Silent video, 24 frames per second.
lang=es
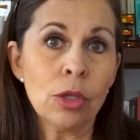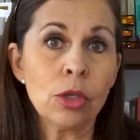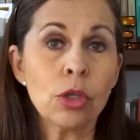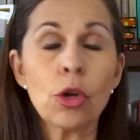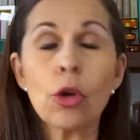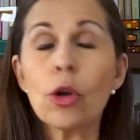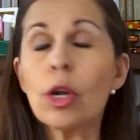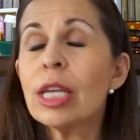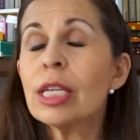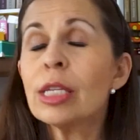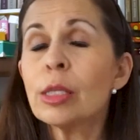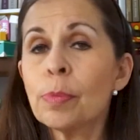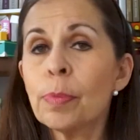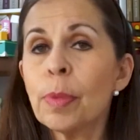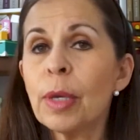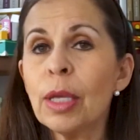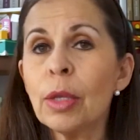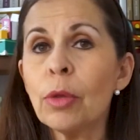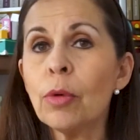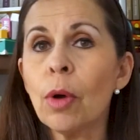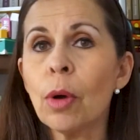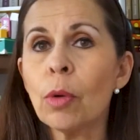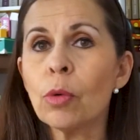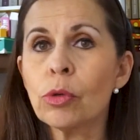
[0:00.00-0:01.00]
Yo les
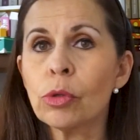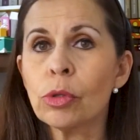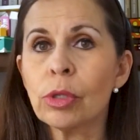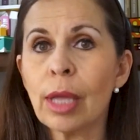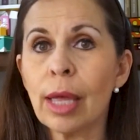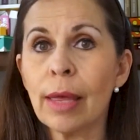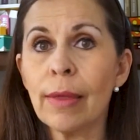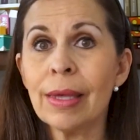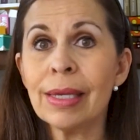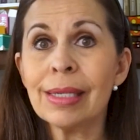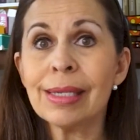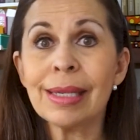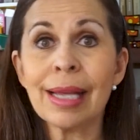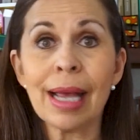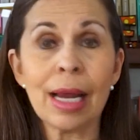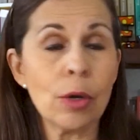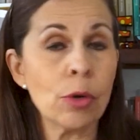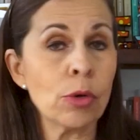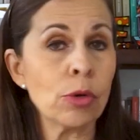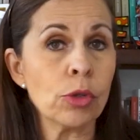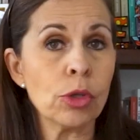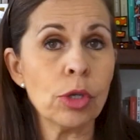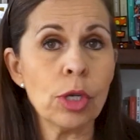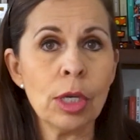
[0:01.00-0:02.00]
pido a ustedes que a
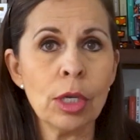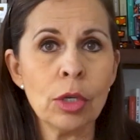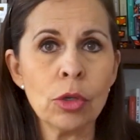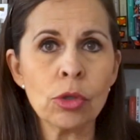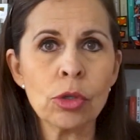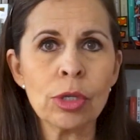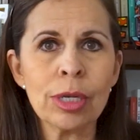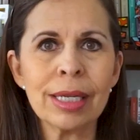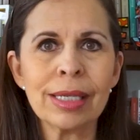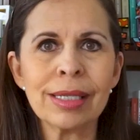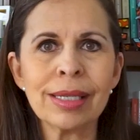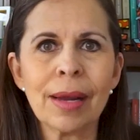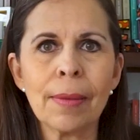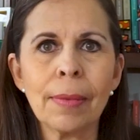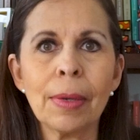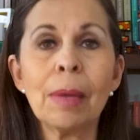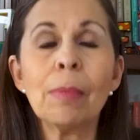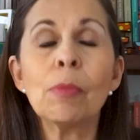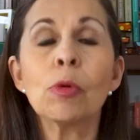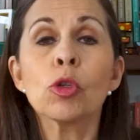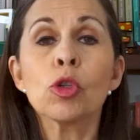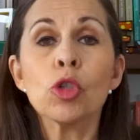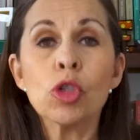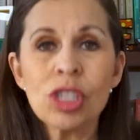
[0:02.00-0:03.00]
los niños les
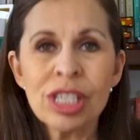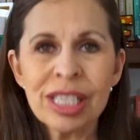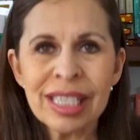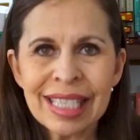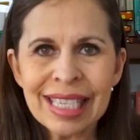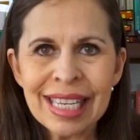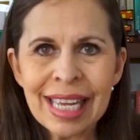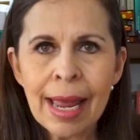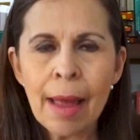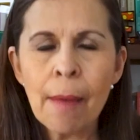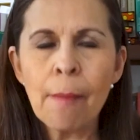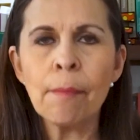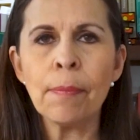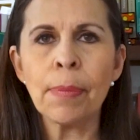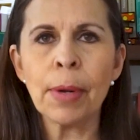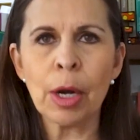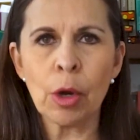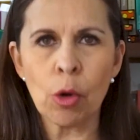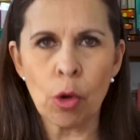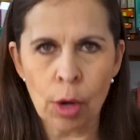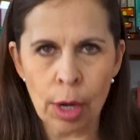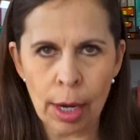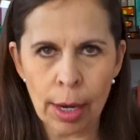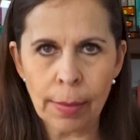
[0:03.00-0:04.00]
hablemos
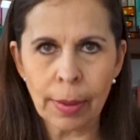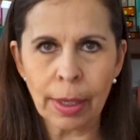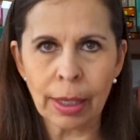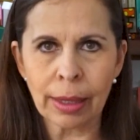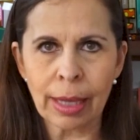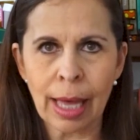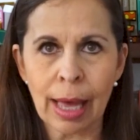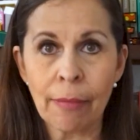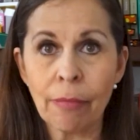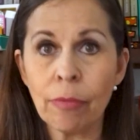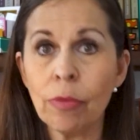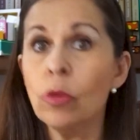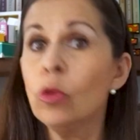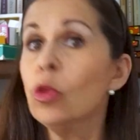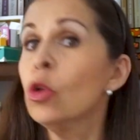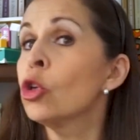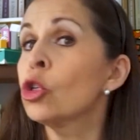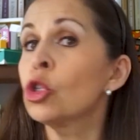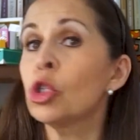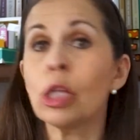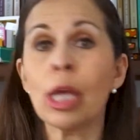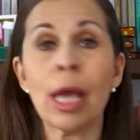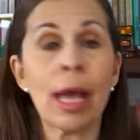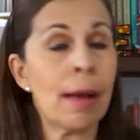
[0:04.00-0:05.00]
siempre con la verdad,
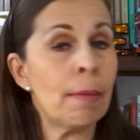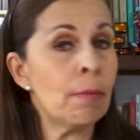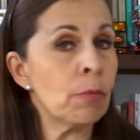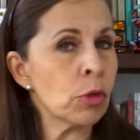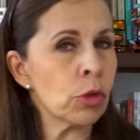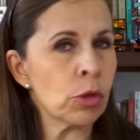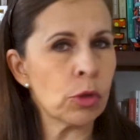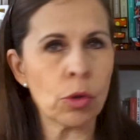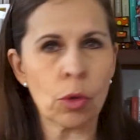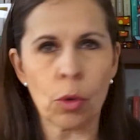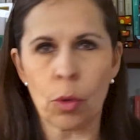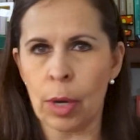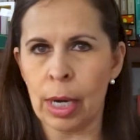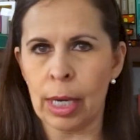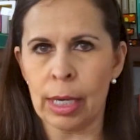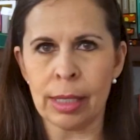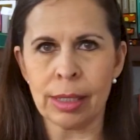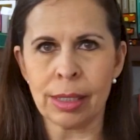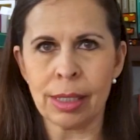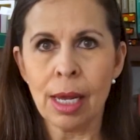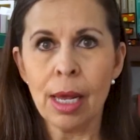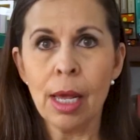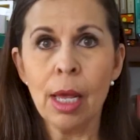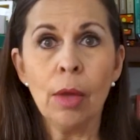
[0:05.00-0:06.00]
no seamos
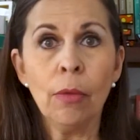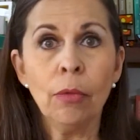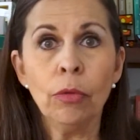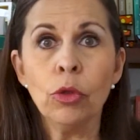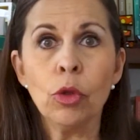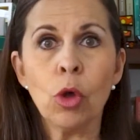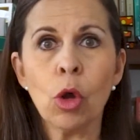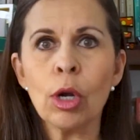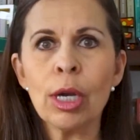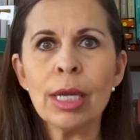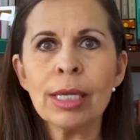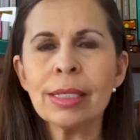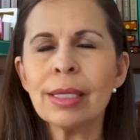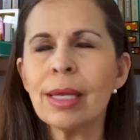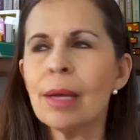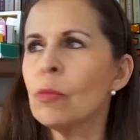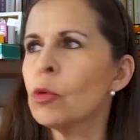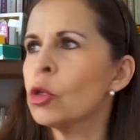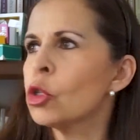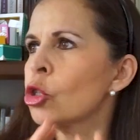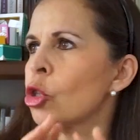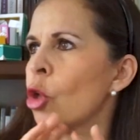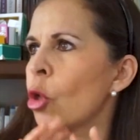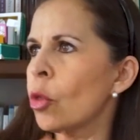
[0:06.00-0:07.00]
crueles, no les
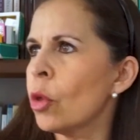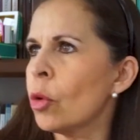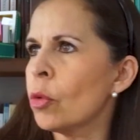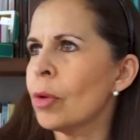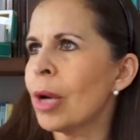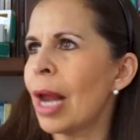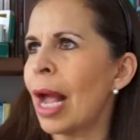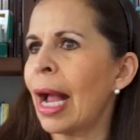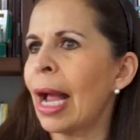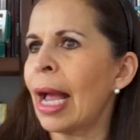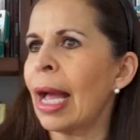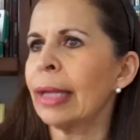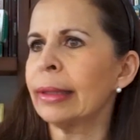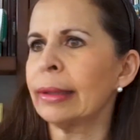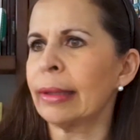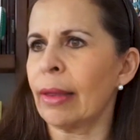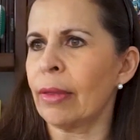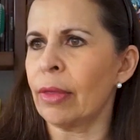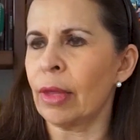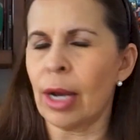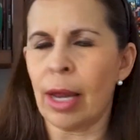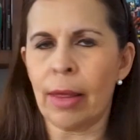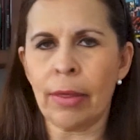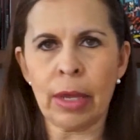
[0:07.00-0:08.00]
demos toda una
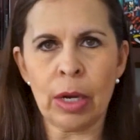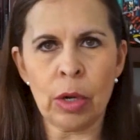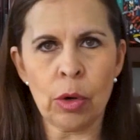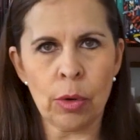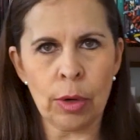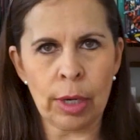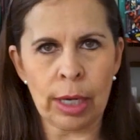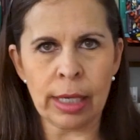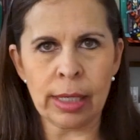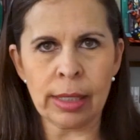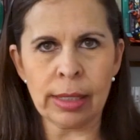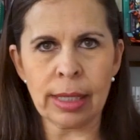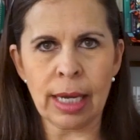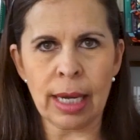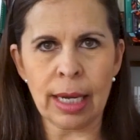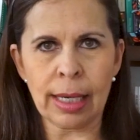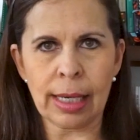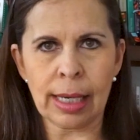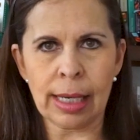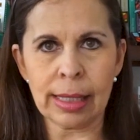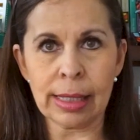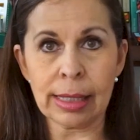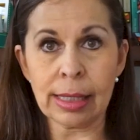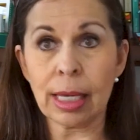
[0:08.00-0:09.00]
cátedra de lo que es el
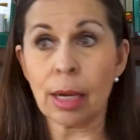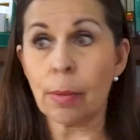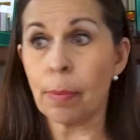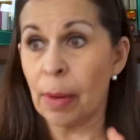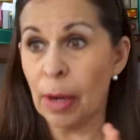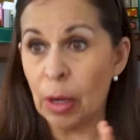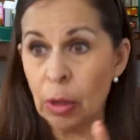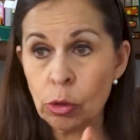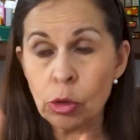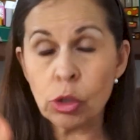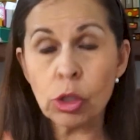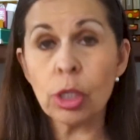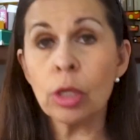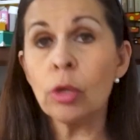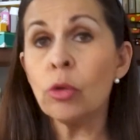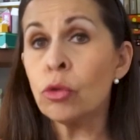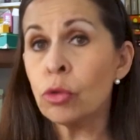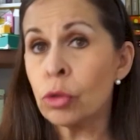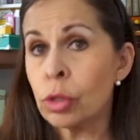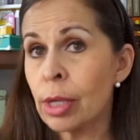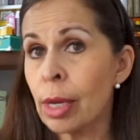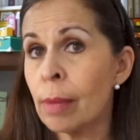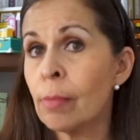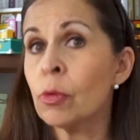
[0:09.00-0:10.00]
cáncer, pero sí
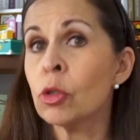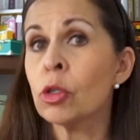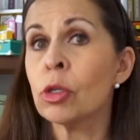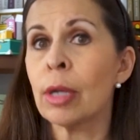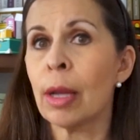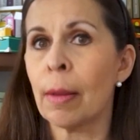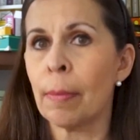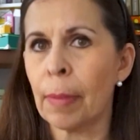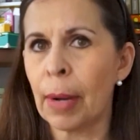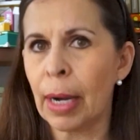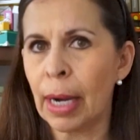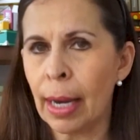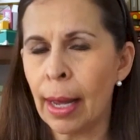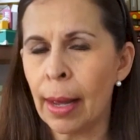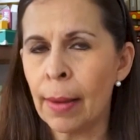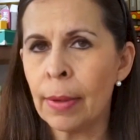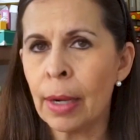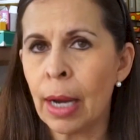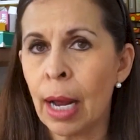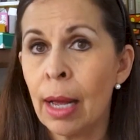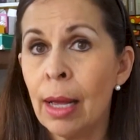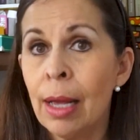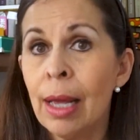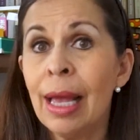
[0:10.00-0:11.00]
usemos la
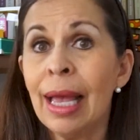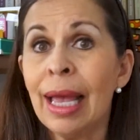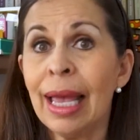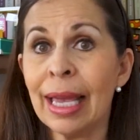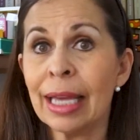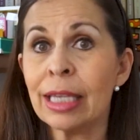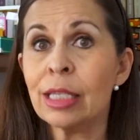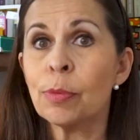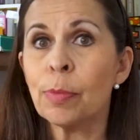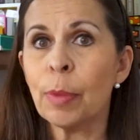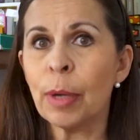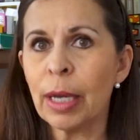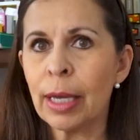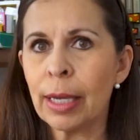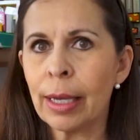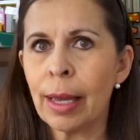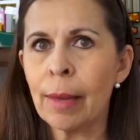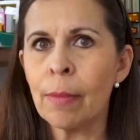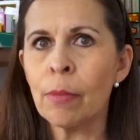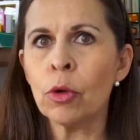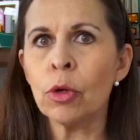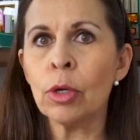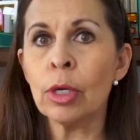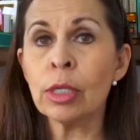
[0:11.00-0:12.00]
palabra,
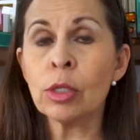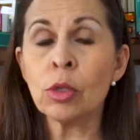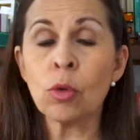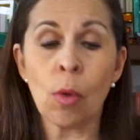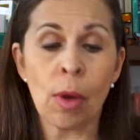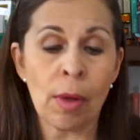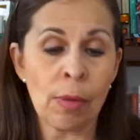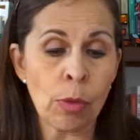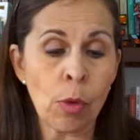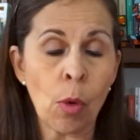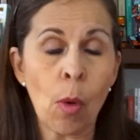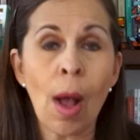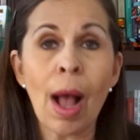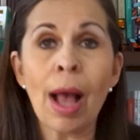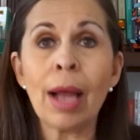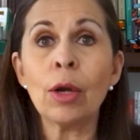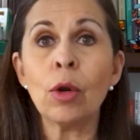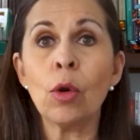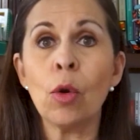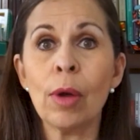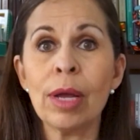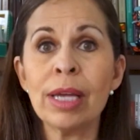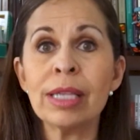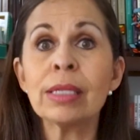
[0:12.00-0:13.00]
expliquémosles cuando
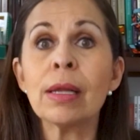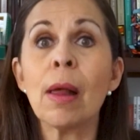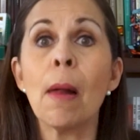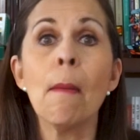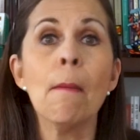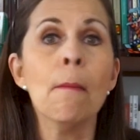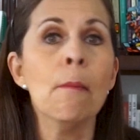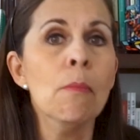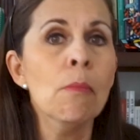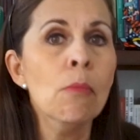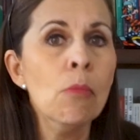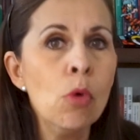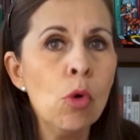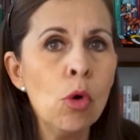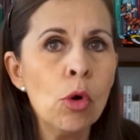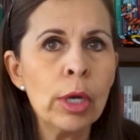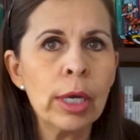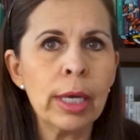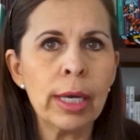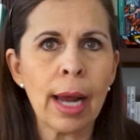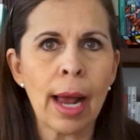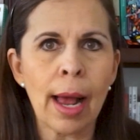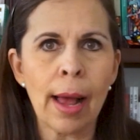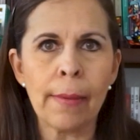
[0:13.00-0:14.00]
algo es
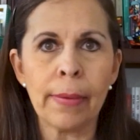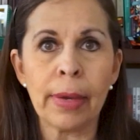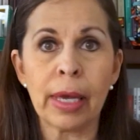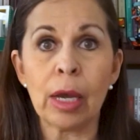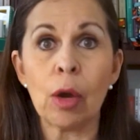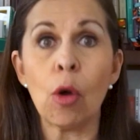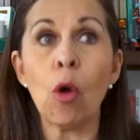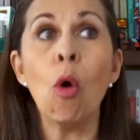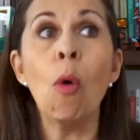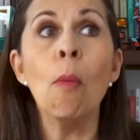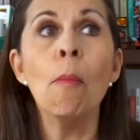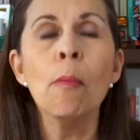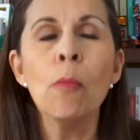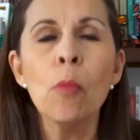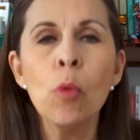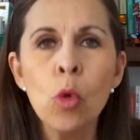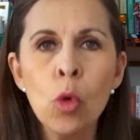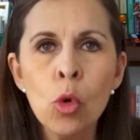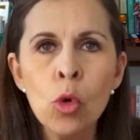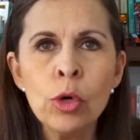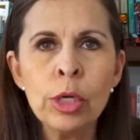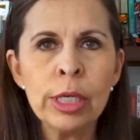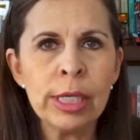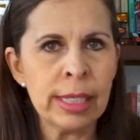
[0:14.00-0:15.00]
muy grave o
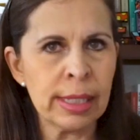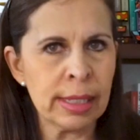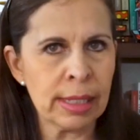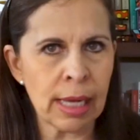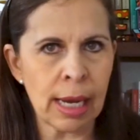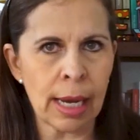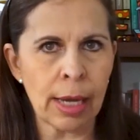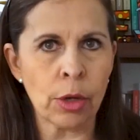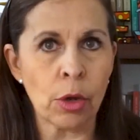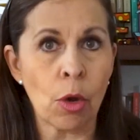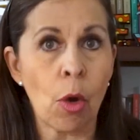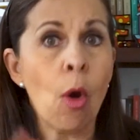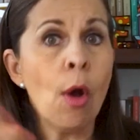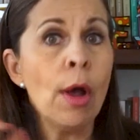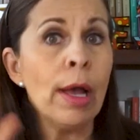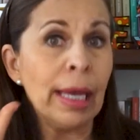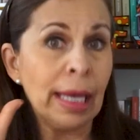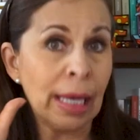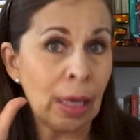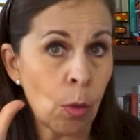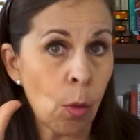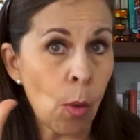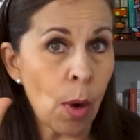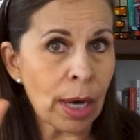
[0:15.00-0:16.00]
muy serio
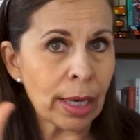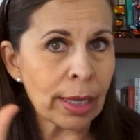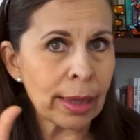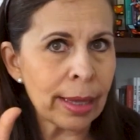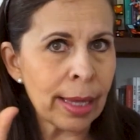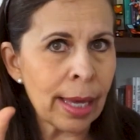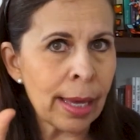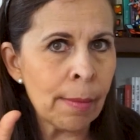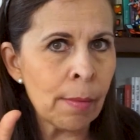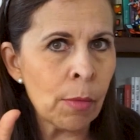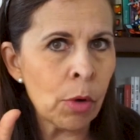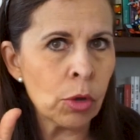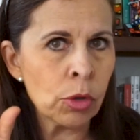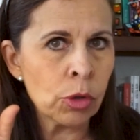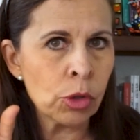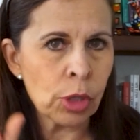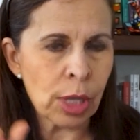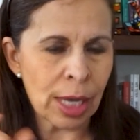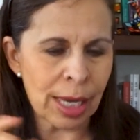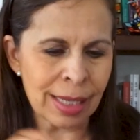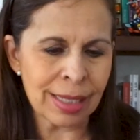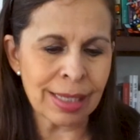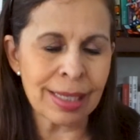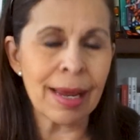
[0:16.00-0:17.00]
y
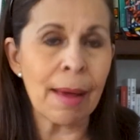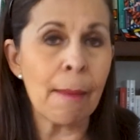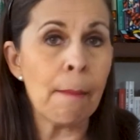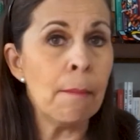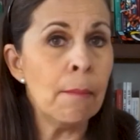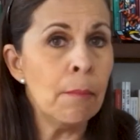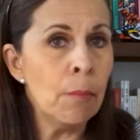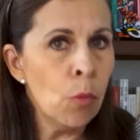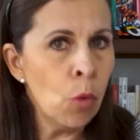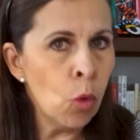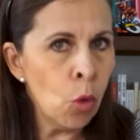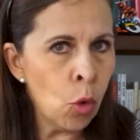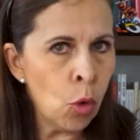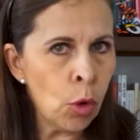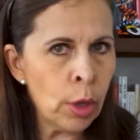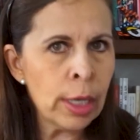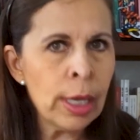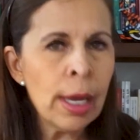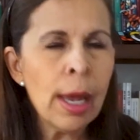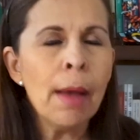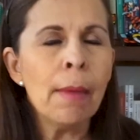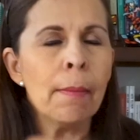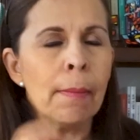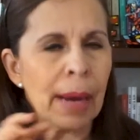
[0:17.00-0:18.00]
guardemos ese
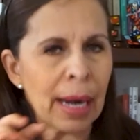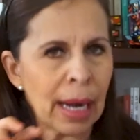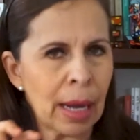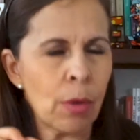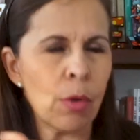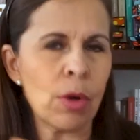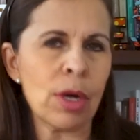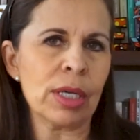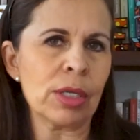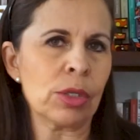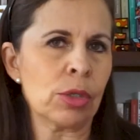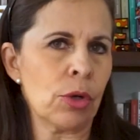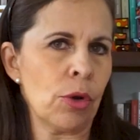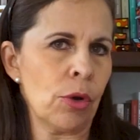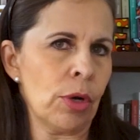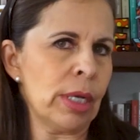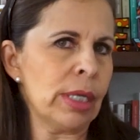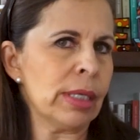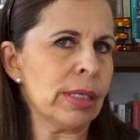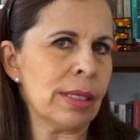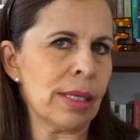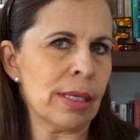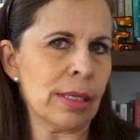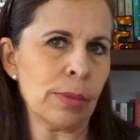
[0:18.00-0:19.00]
muy para
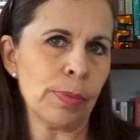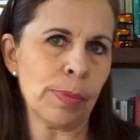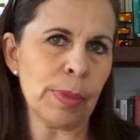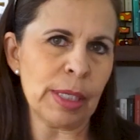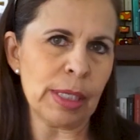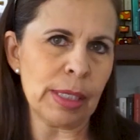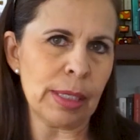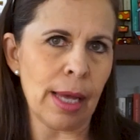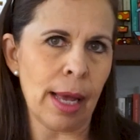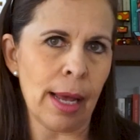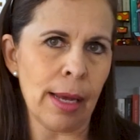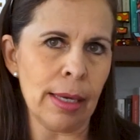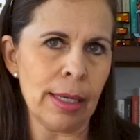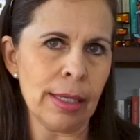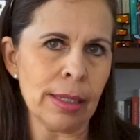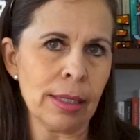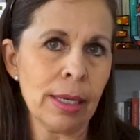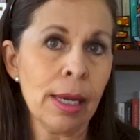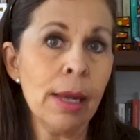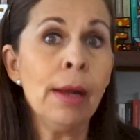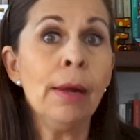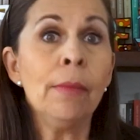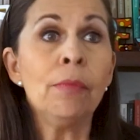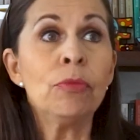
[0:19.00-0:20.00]
ocasiones especiales.